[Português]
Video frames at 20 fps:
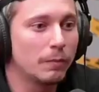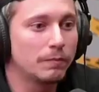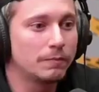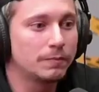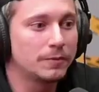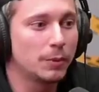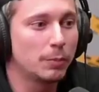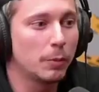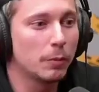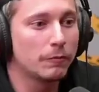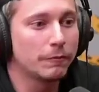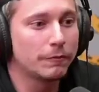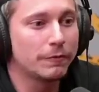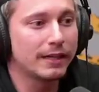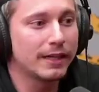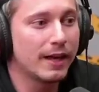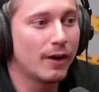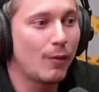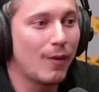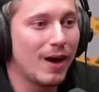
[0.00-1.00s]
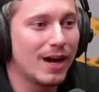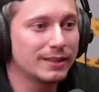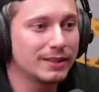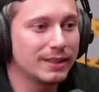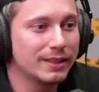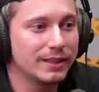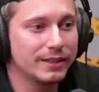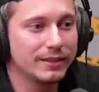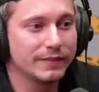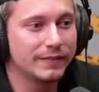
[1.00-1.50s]
que eu, tipo, fiquei
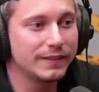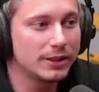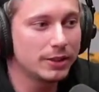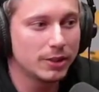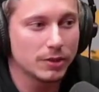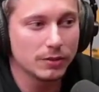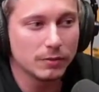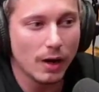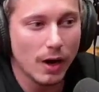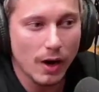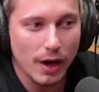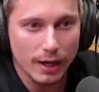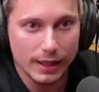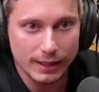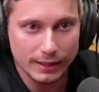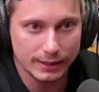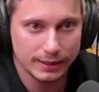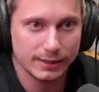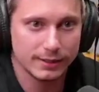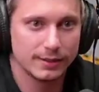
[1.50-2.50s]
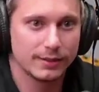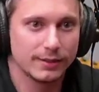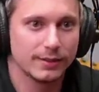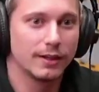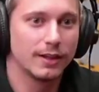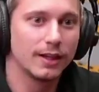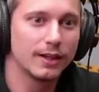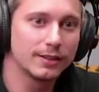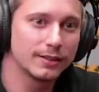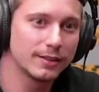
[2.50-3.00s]
quase 21 horas
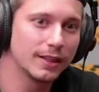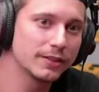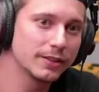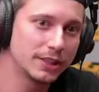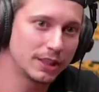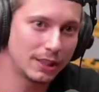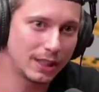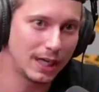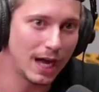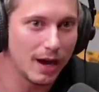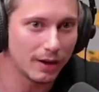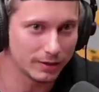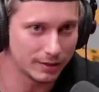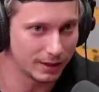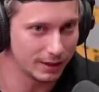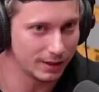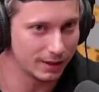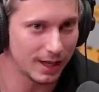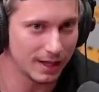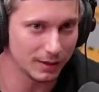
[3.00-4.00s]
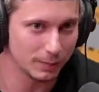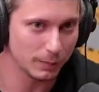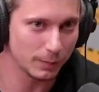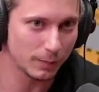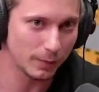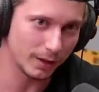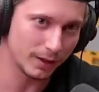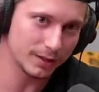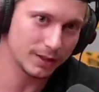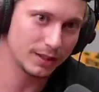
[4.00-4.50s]
andando de carro, tá ligado?
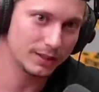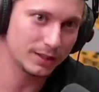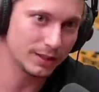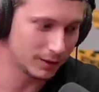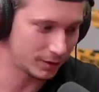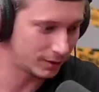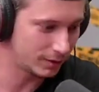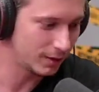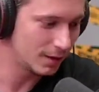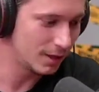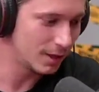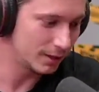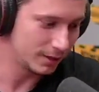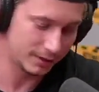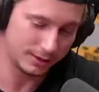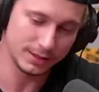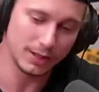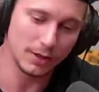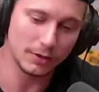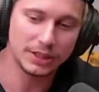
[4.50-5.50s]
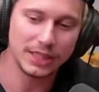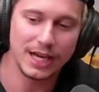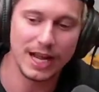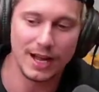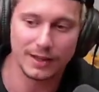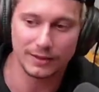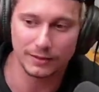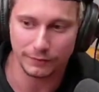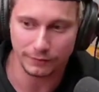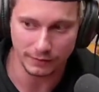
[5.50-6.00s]
Por causa disso. Não
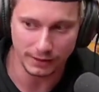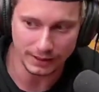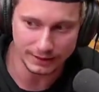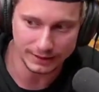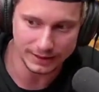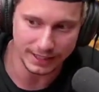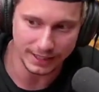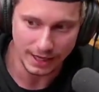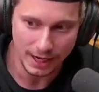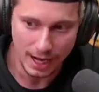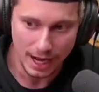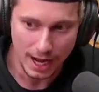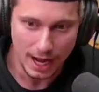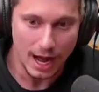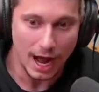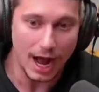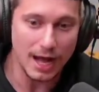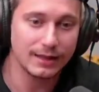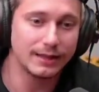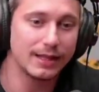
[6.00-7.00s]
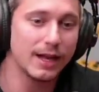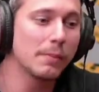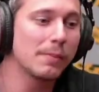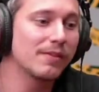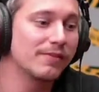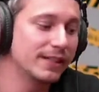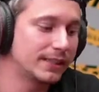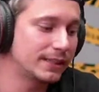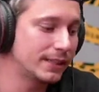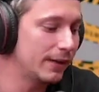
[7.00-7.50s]
direto, foi assim. Até
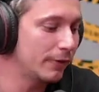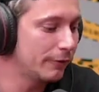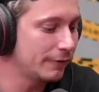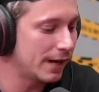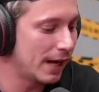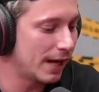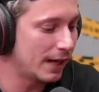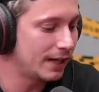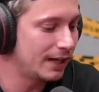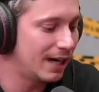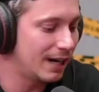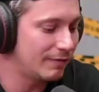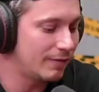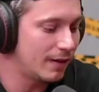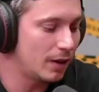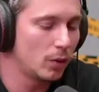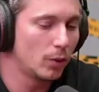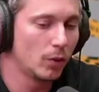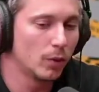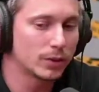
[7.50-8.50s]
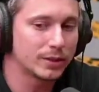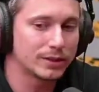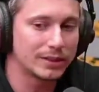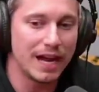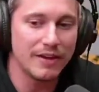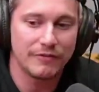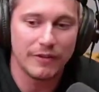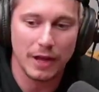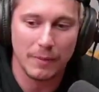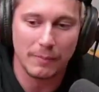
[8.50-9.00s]
uma vez que eu vim aqui gravar o
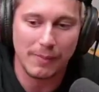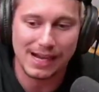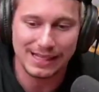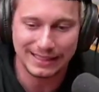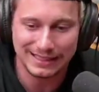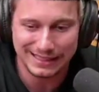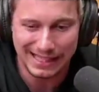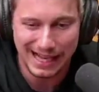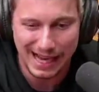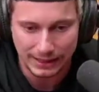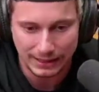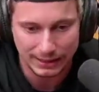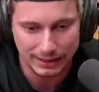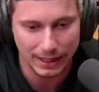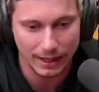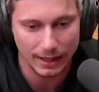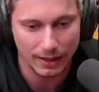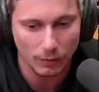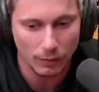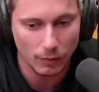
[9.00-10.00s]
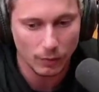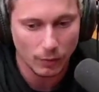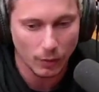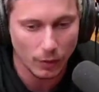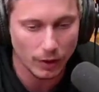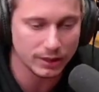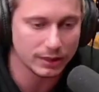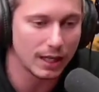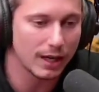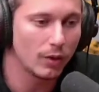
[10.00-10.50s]
Cypher Marginais, que era com o
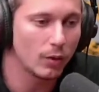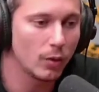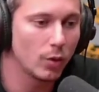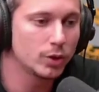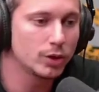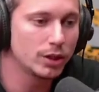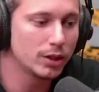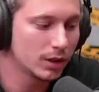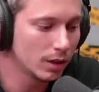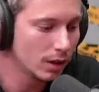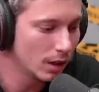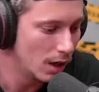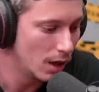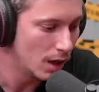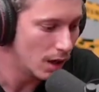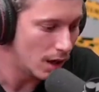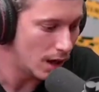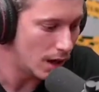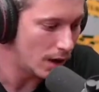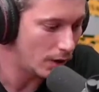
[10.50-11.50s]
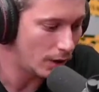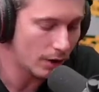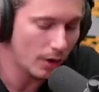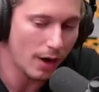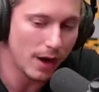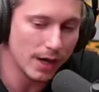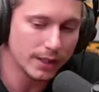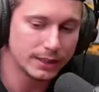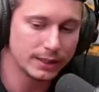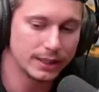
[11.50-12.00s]
Costa Gold, é,
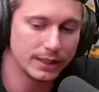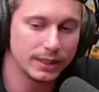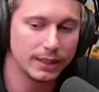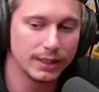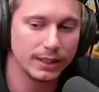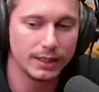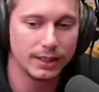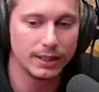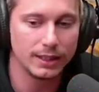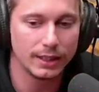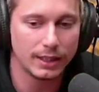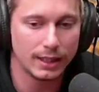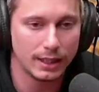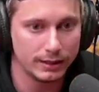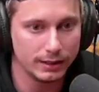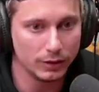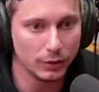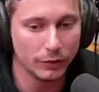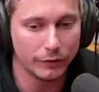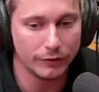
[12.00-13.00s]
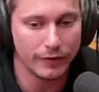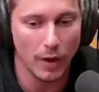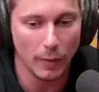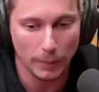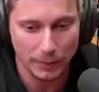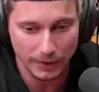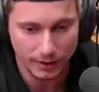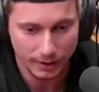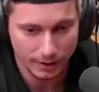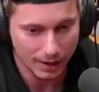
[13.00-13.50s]
Orochi e o
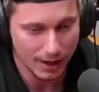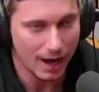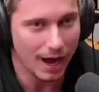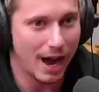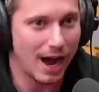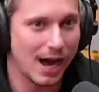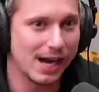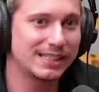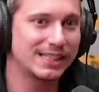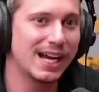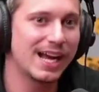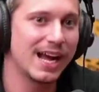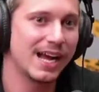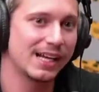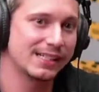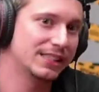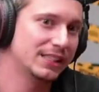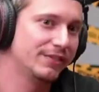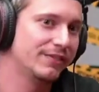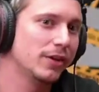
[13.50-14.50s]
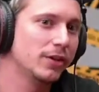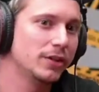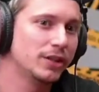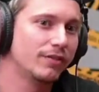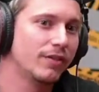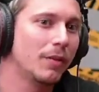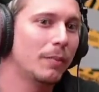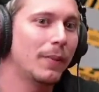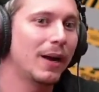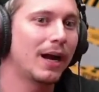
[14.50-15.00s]
Felp. Aí já é, a gente veio
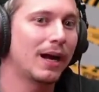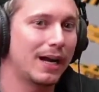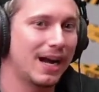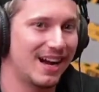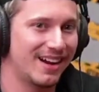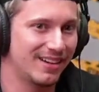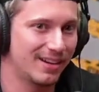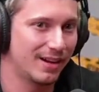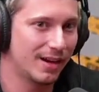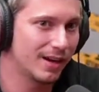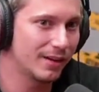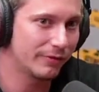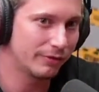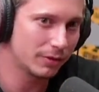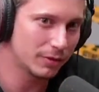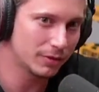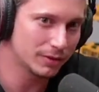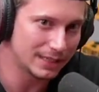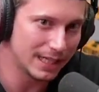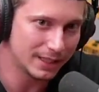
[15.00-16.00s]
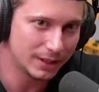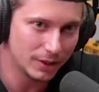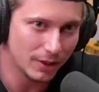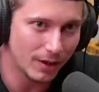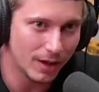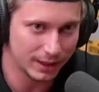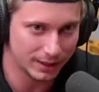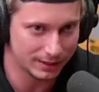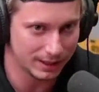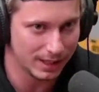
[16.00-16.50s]
de van pra cá. Aí foram
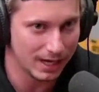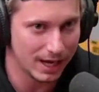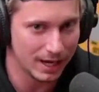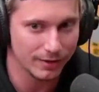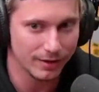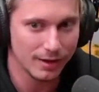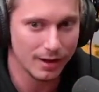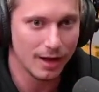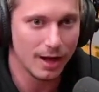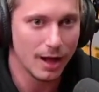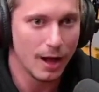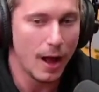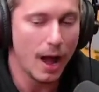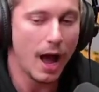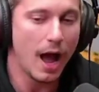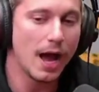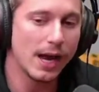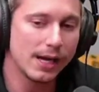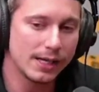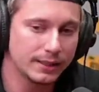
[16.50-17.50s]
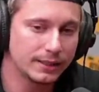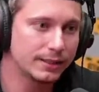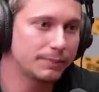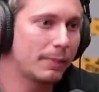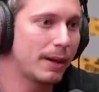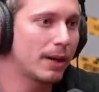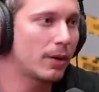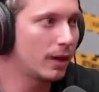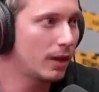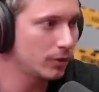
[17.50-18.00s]
sete horas, tá ligado? Certo. Aí a
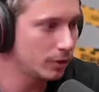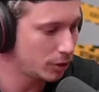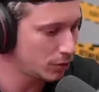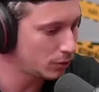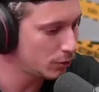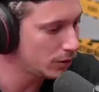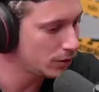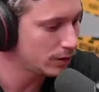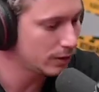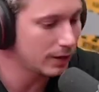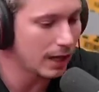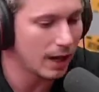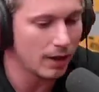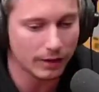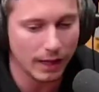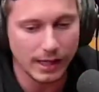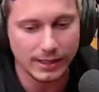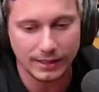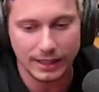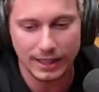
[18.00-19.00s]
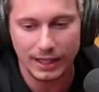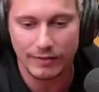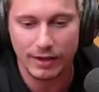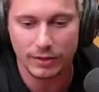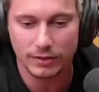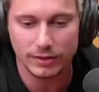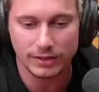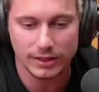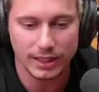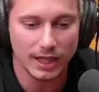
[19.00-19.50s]
gente parou lá no estúdio e tal, tá
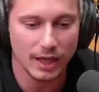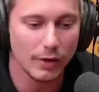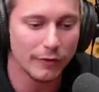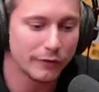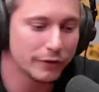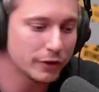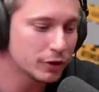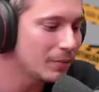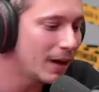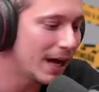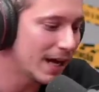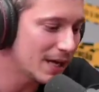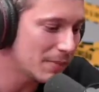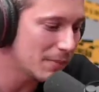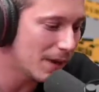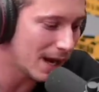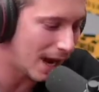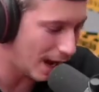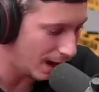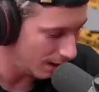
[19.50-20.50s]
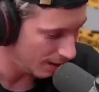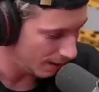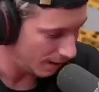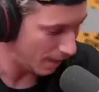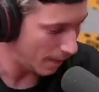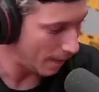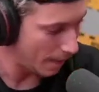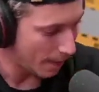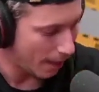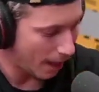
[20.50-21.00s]
escrevendo não sei o que, eu fiz uma rima lá.
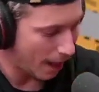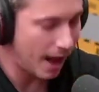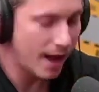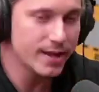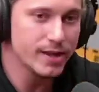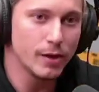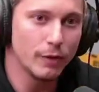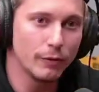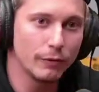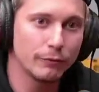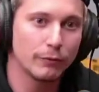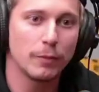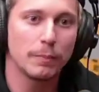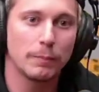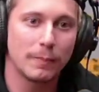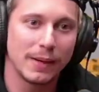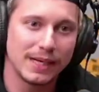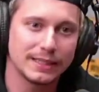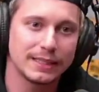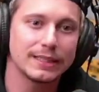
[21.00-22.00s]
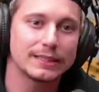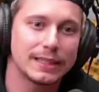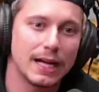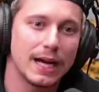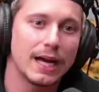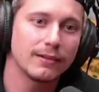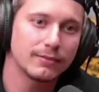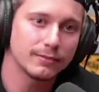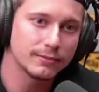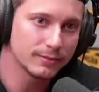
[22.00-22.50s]
Aí eu fui
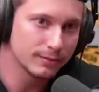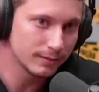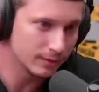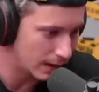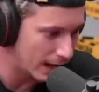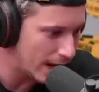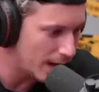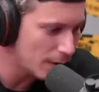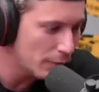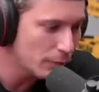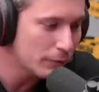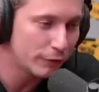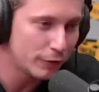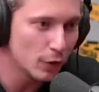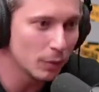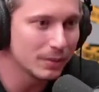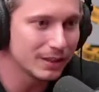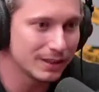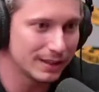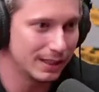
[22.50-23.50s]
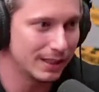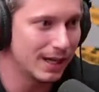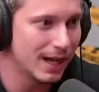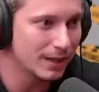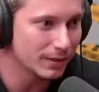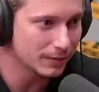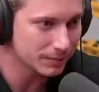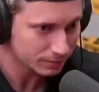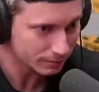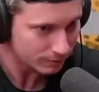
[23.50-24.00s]
pesquisar. Era um filme, tá
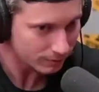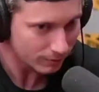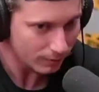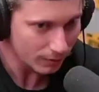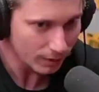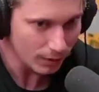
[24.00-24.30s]
ligado?